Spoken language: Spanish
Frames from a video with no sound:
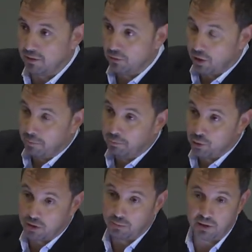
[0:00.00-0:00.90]
lo que
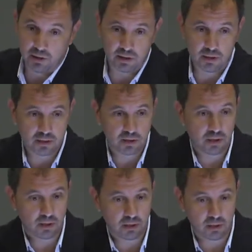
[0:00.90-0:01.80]
posibilita es
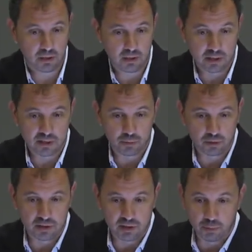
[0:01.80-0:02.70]
que el, el
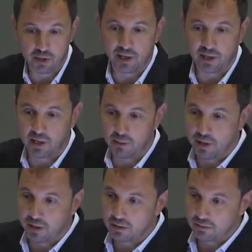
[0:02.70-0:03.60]
transportista pueda
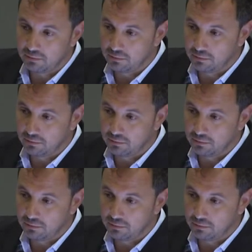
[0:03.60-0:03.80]
reclamar